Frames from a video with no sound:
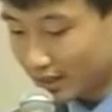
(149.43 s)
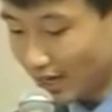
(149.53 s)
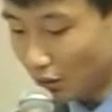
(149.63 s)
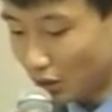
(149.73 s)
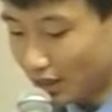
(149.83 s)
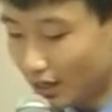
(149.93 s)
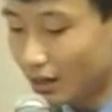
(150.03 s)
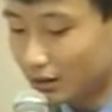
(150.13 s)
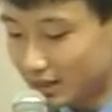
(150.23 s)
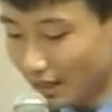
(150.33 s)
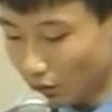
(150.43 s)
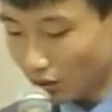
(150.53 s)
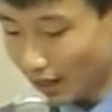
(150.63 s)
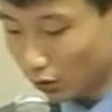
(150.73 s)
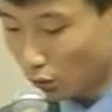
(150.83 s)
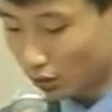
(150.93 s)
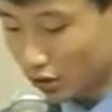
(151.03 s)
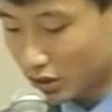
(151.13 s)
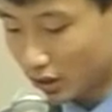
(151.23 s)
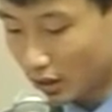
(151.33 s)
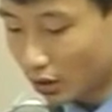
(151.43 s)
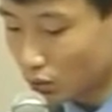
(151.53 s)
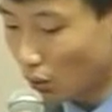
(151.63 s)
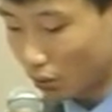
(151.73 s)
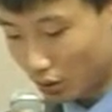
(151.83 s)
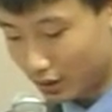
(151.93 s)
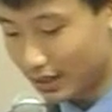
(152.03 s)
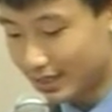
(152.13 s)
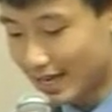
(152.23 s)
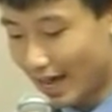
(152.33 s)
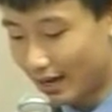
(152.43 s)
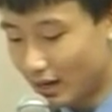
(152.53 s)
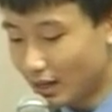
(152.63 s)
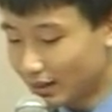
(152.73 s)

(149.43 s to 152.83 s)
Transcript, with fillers: 教育教育要做的是做育英才，